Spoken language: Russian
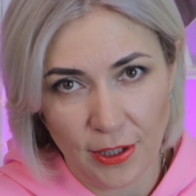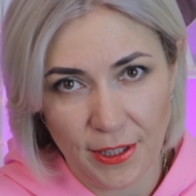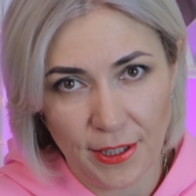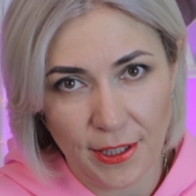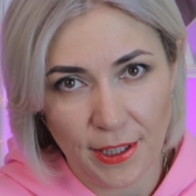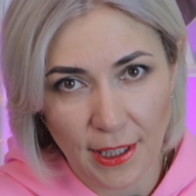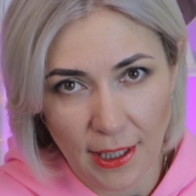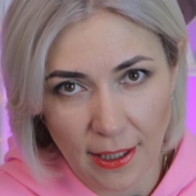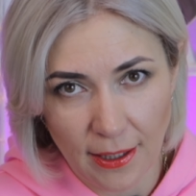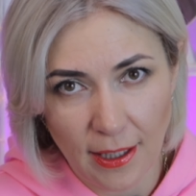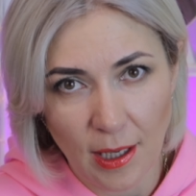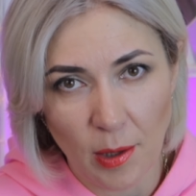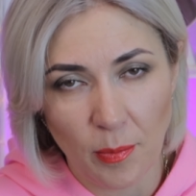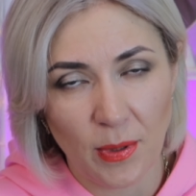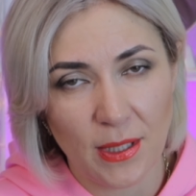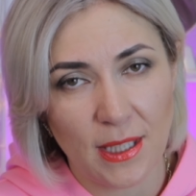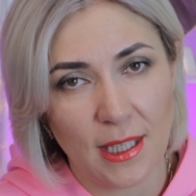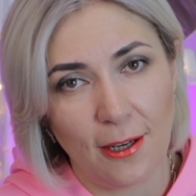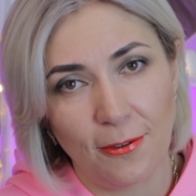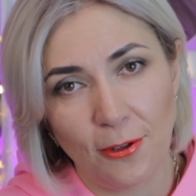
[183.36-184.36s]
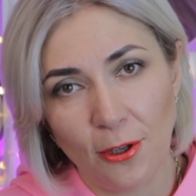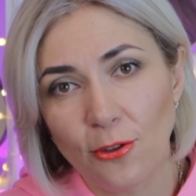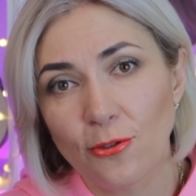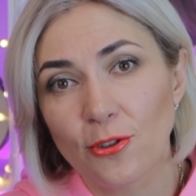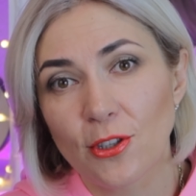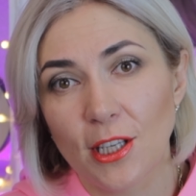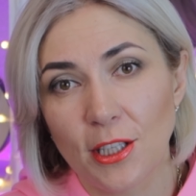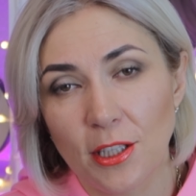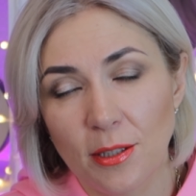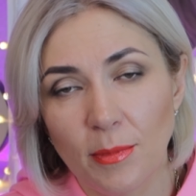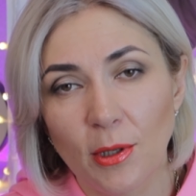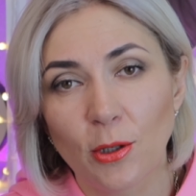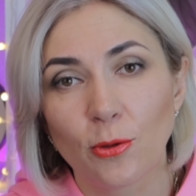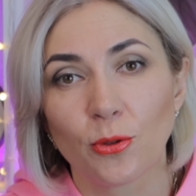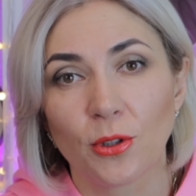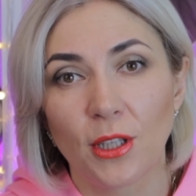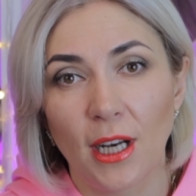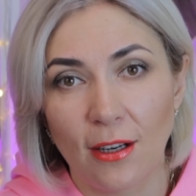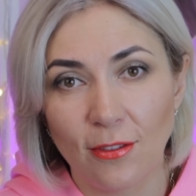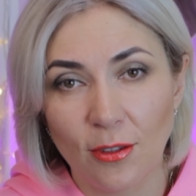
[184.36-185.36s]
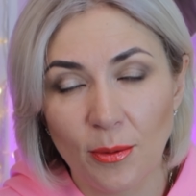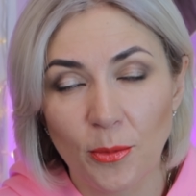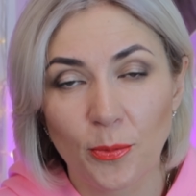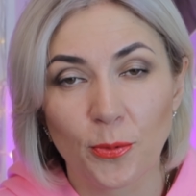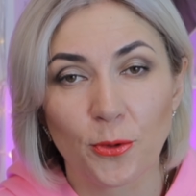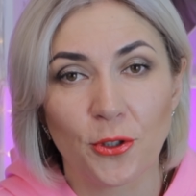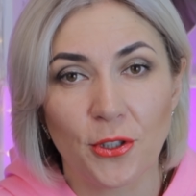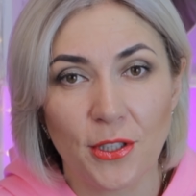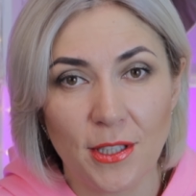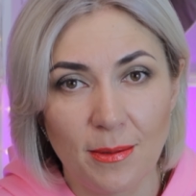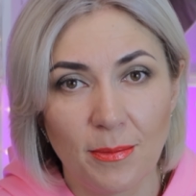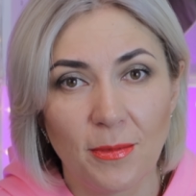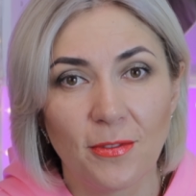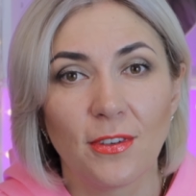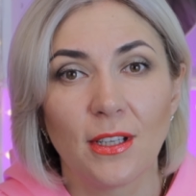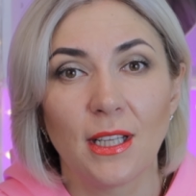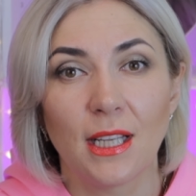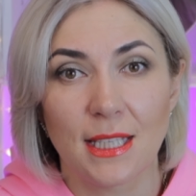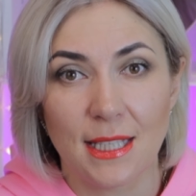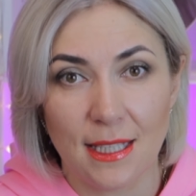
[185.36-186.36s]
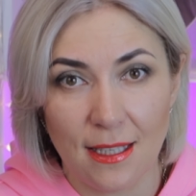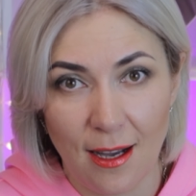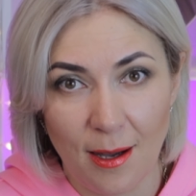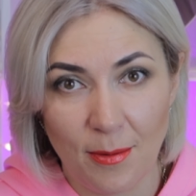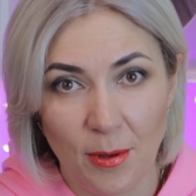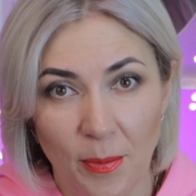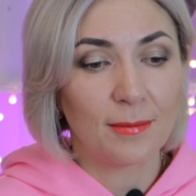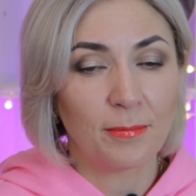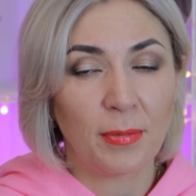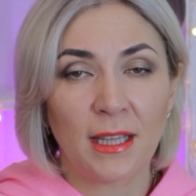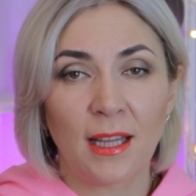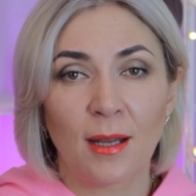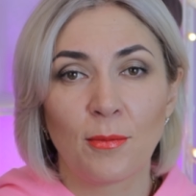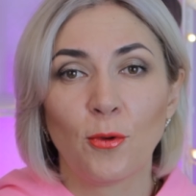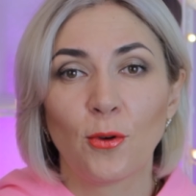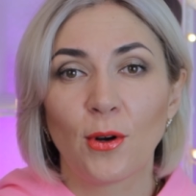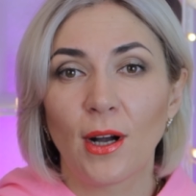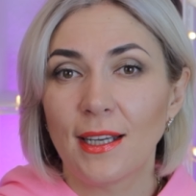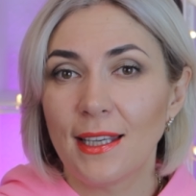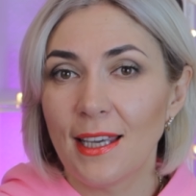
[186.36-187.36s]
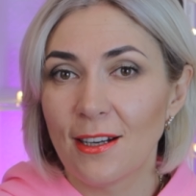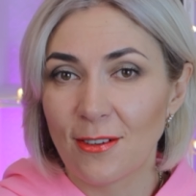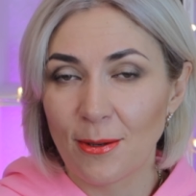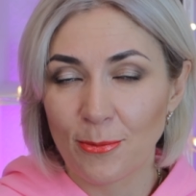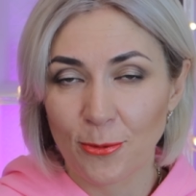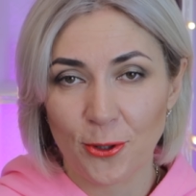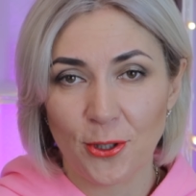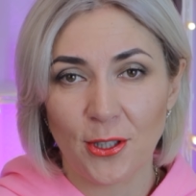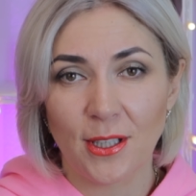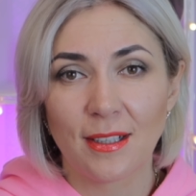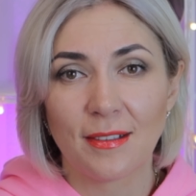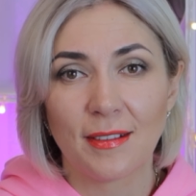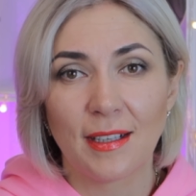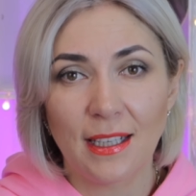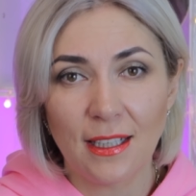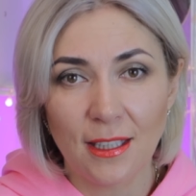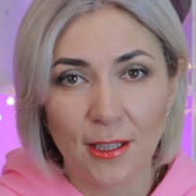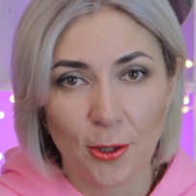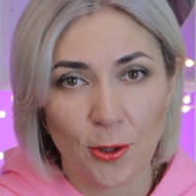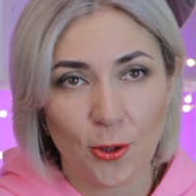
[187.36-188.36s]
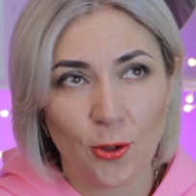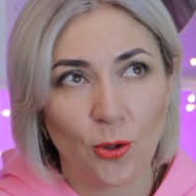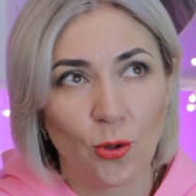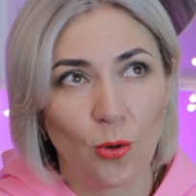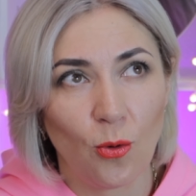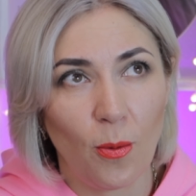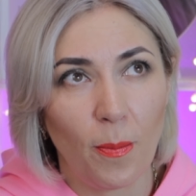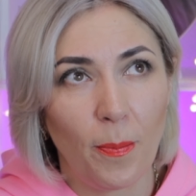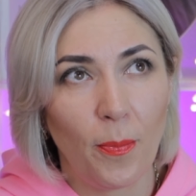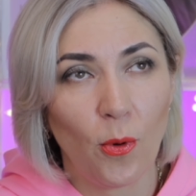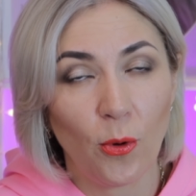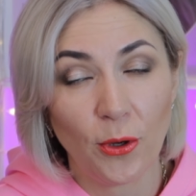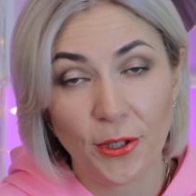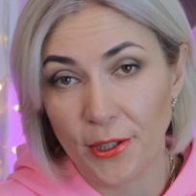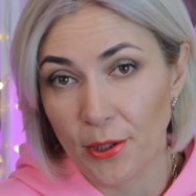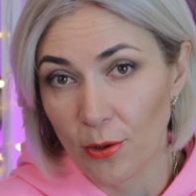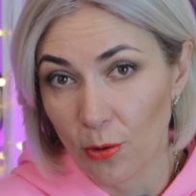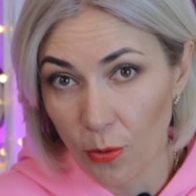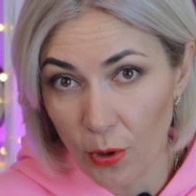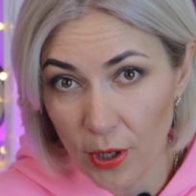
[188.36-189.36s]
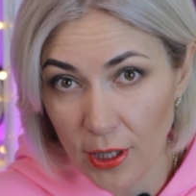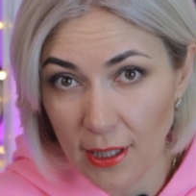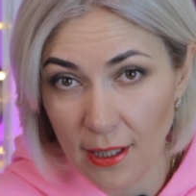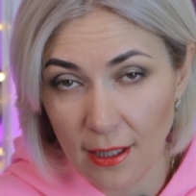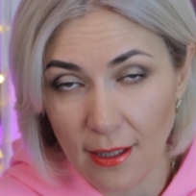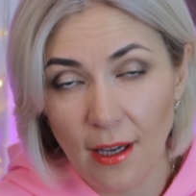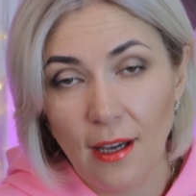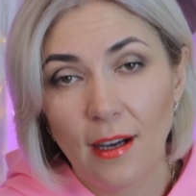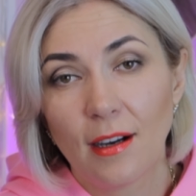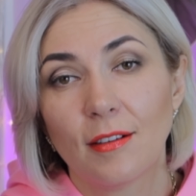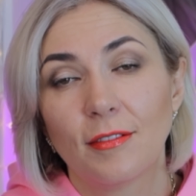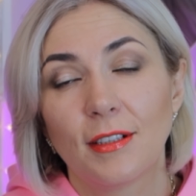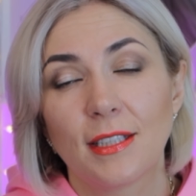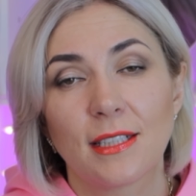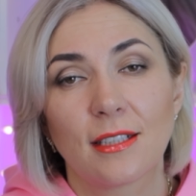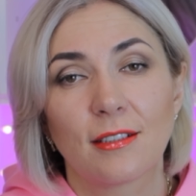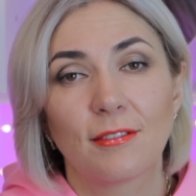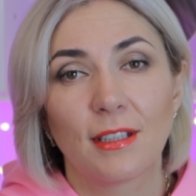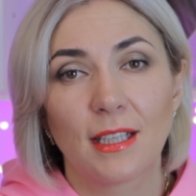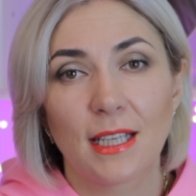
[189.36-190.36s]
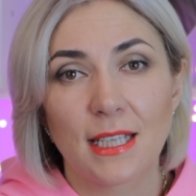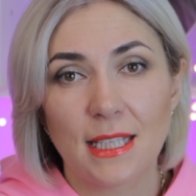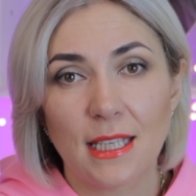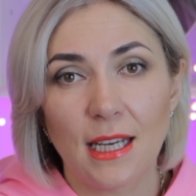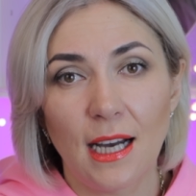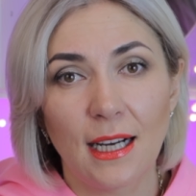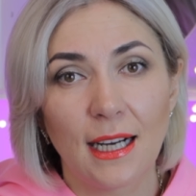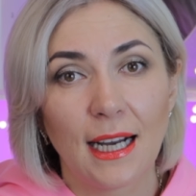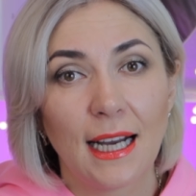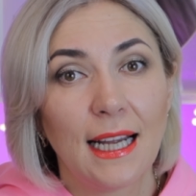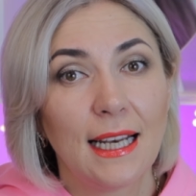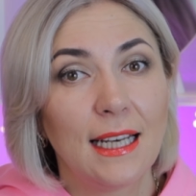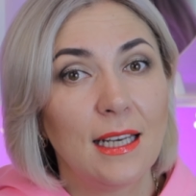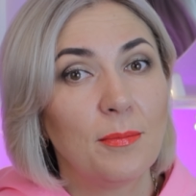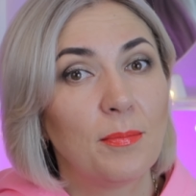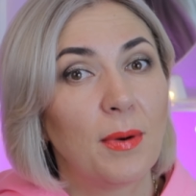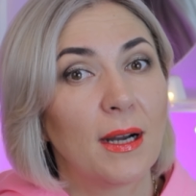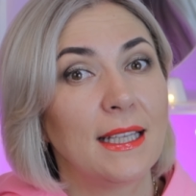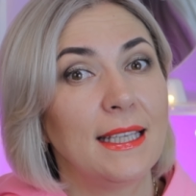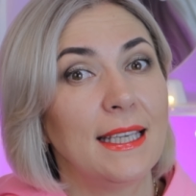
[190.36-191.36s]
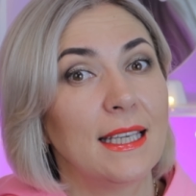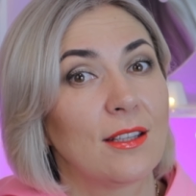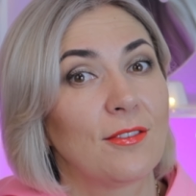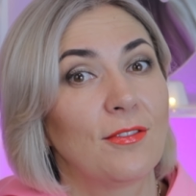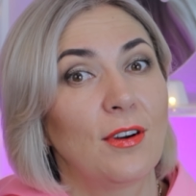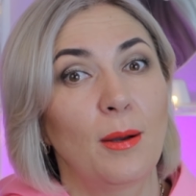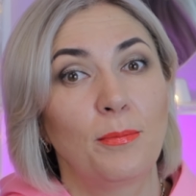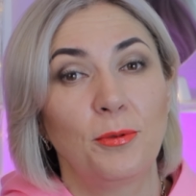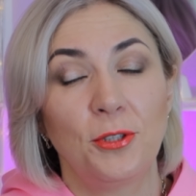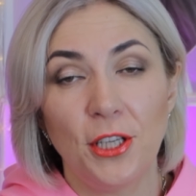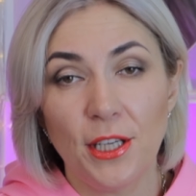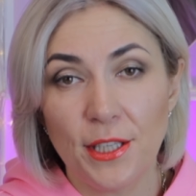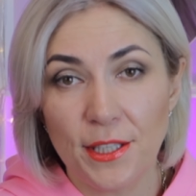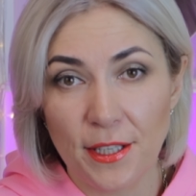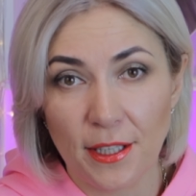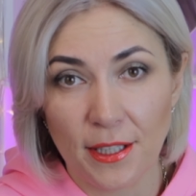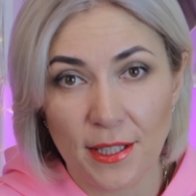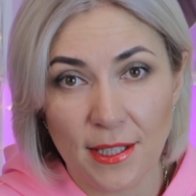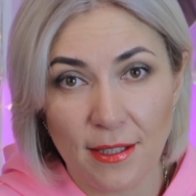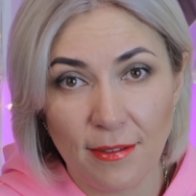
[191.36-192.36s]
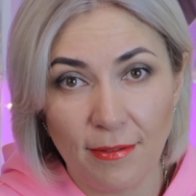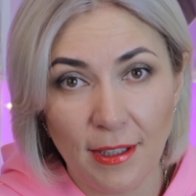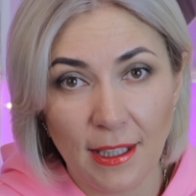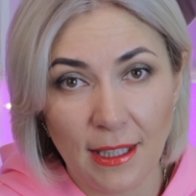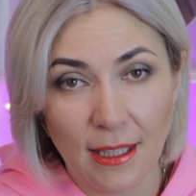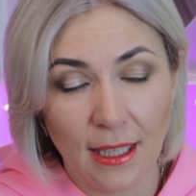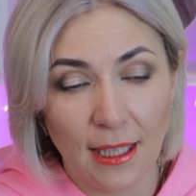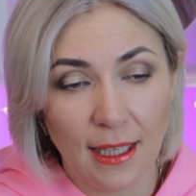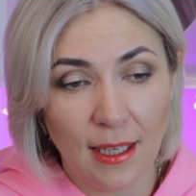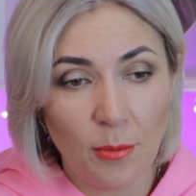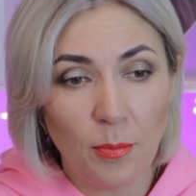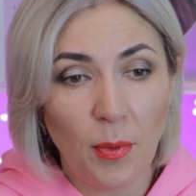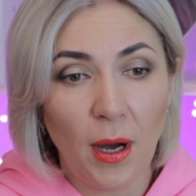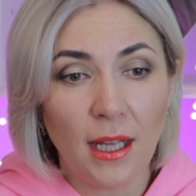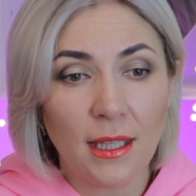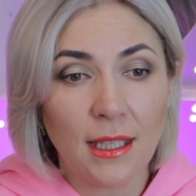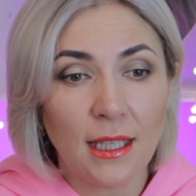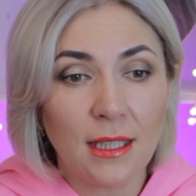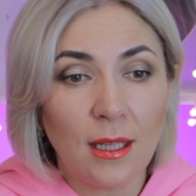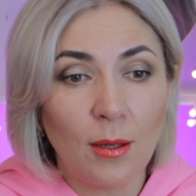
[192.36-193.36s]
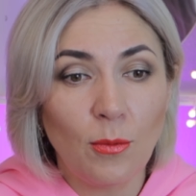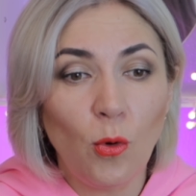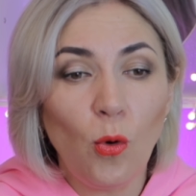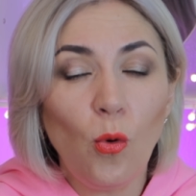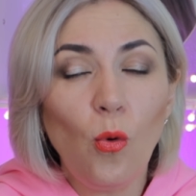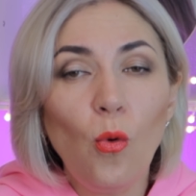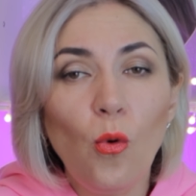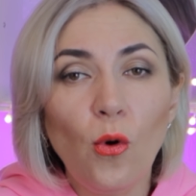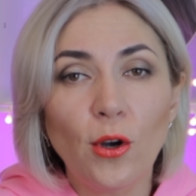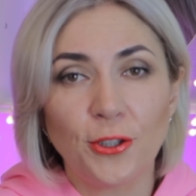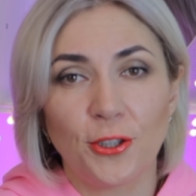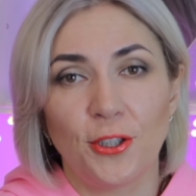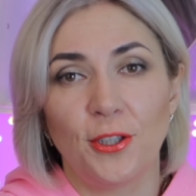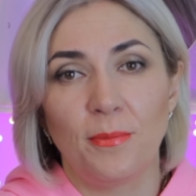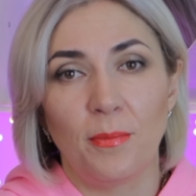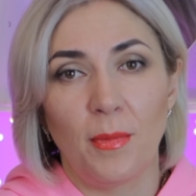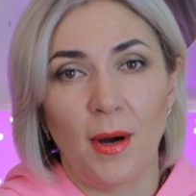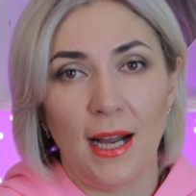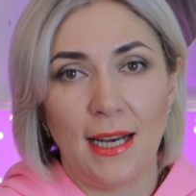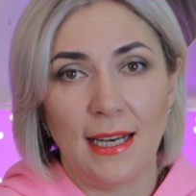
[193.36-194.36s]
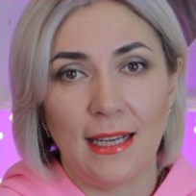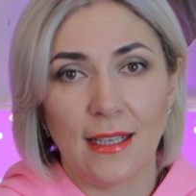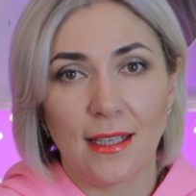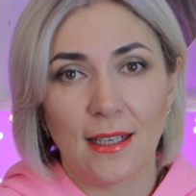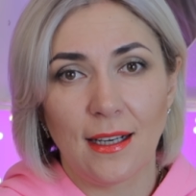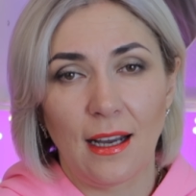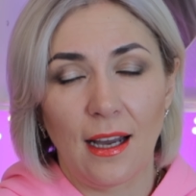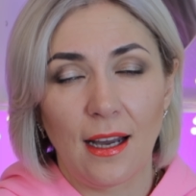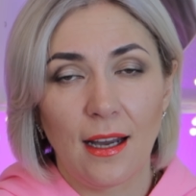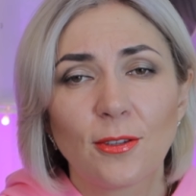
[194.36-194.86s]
сильные по сравнению с этими кудрявыми, пушистыми волосами. Потому как я вам уже говорила, что по теории в этих волосах либо нет вообще сердцевины, либо она там очень маленькая.